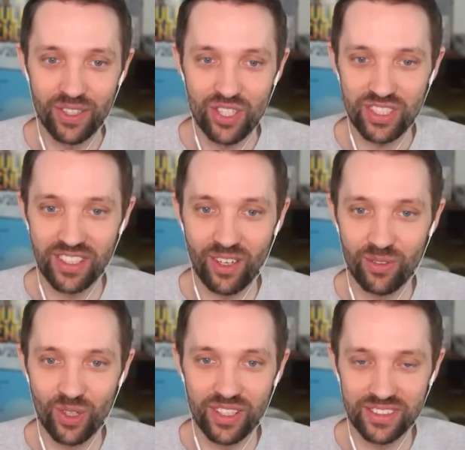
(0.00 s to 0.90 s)
Verstehe ich
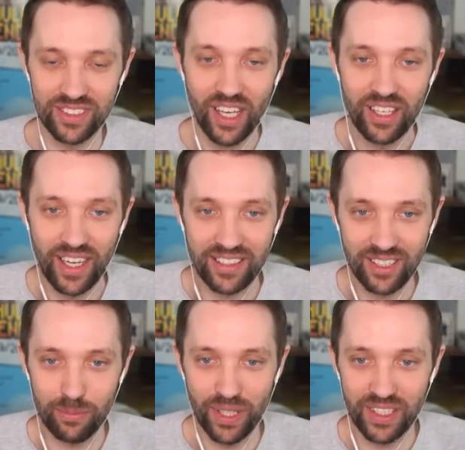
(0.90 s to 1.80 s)
auch wirklich nicht.
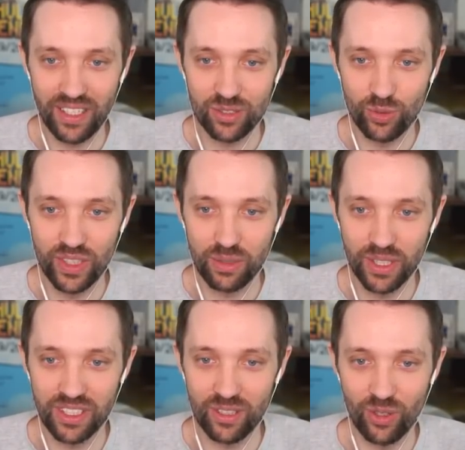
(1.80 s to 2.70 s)
Kratzer am Parkett suchen wir
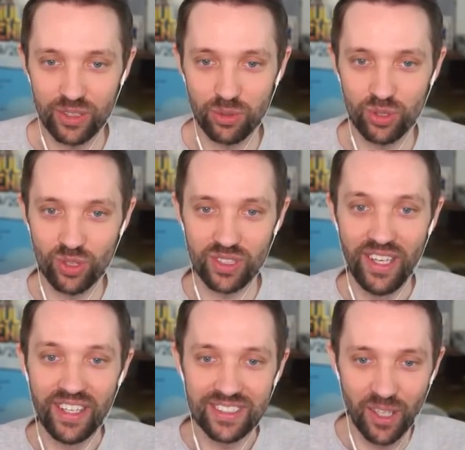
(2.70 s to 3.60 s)
lieber nicht, Leute. Beruhigt euch.
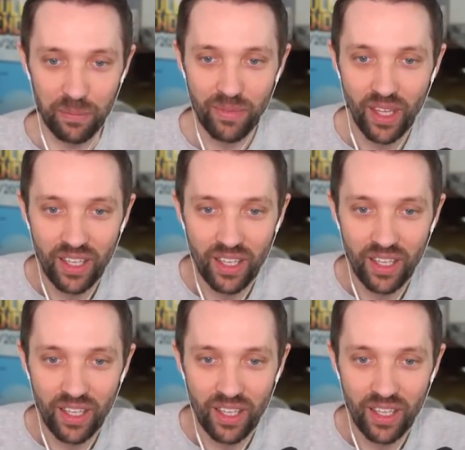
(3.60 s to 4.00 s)
So.